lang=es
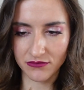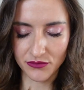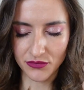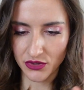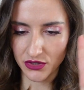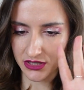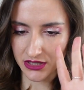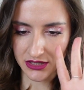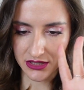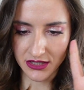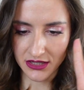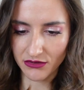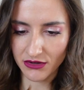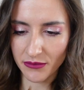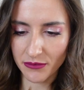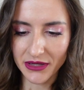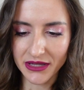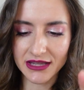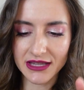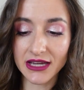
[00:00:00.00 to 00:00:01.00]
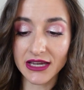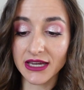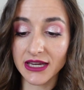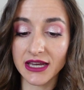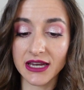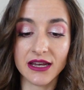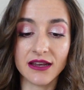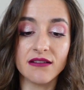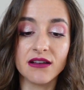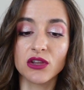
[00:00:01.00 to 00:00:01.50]
porque tiene una pinta
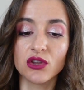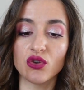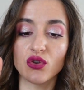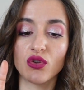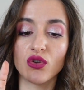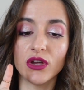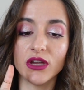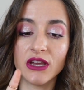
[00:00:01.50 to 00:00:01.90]
increíble todo.